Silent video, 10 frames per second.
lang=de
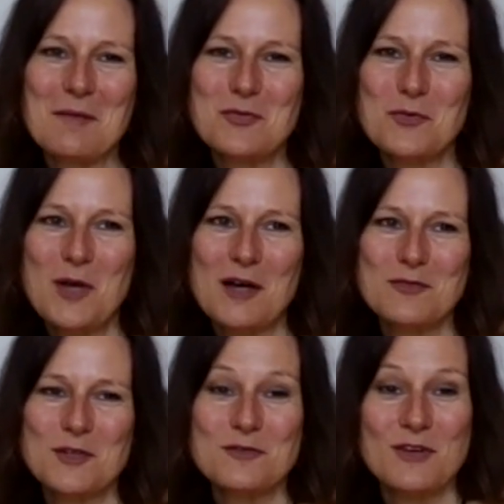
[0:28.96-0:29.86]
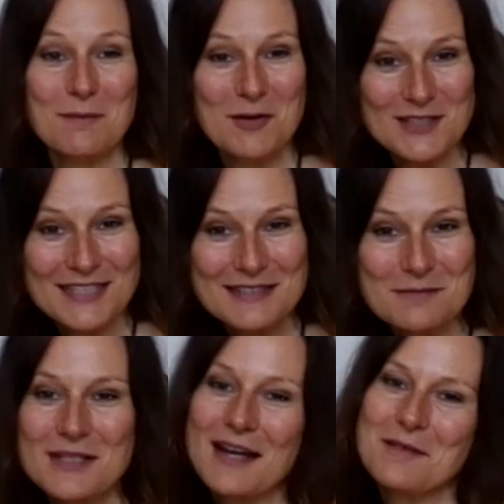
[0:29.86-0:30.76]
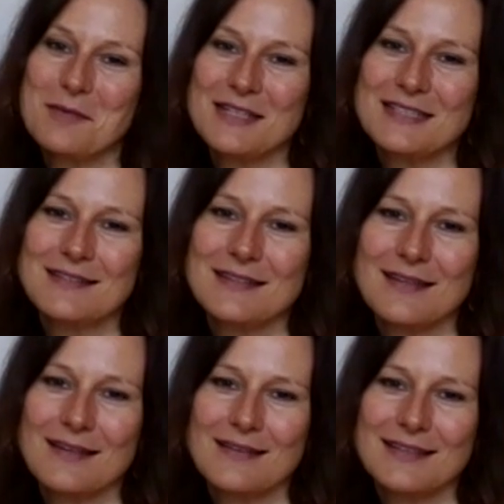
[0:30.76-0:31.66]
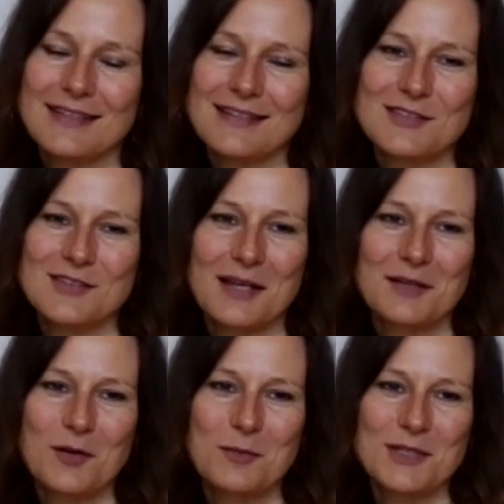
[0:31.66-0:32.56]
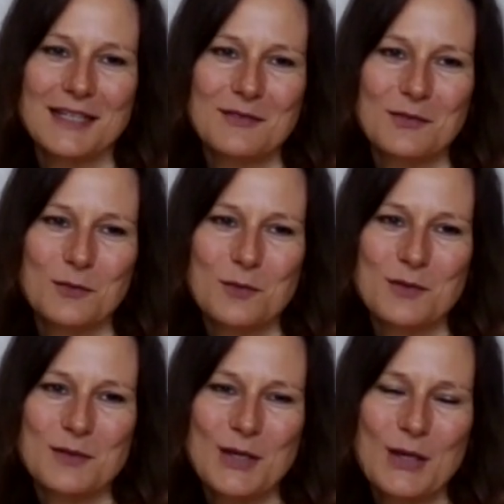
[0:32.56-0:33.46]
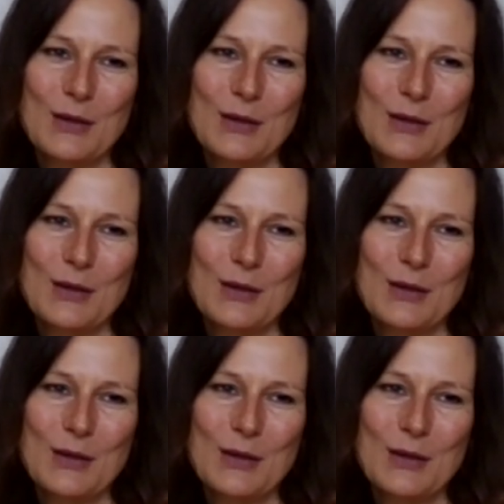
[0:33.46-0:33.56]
habe früher für ein Pharmaunternehmen gearbeitet in der internationalen Kommunikation